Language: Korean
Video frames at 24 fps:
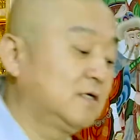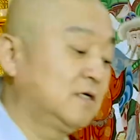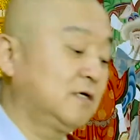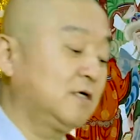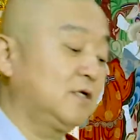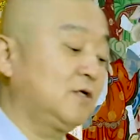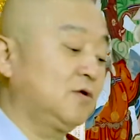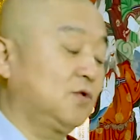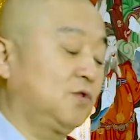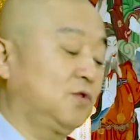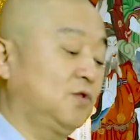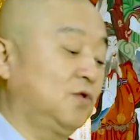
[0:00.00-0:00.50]

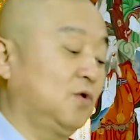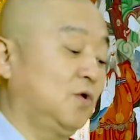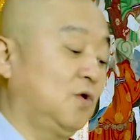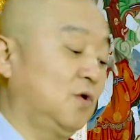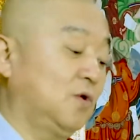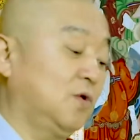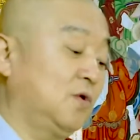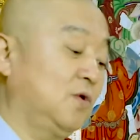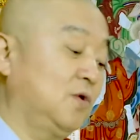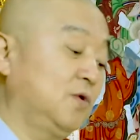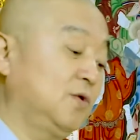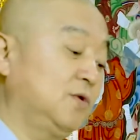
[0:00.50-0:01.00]
그리고
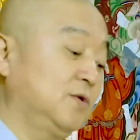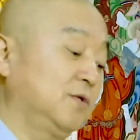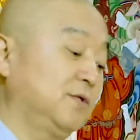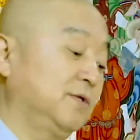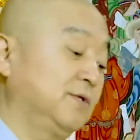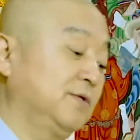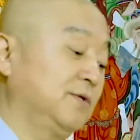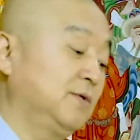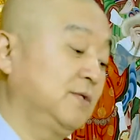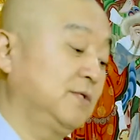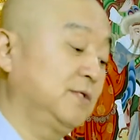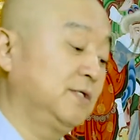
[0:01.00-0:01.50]
또
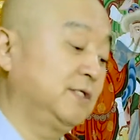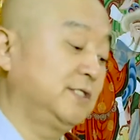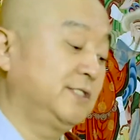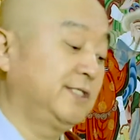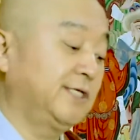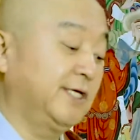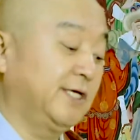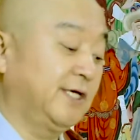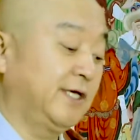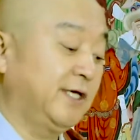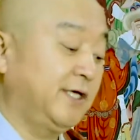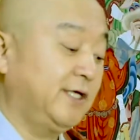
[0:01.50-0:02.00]

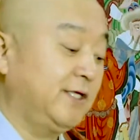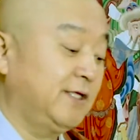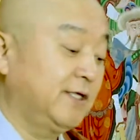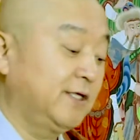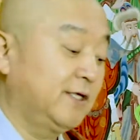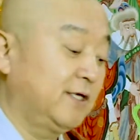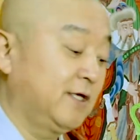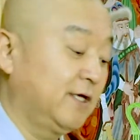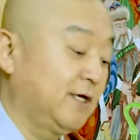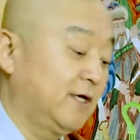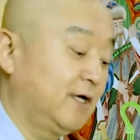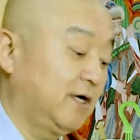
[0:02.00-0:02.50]
이제
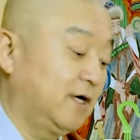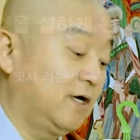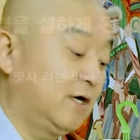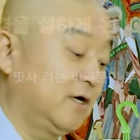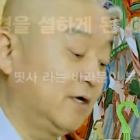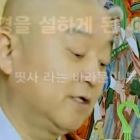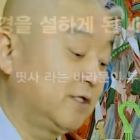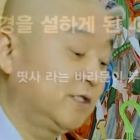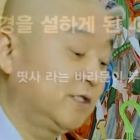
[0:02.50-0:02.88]
어,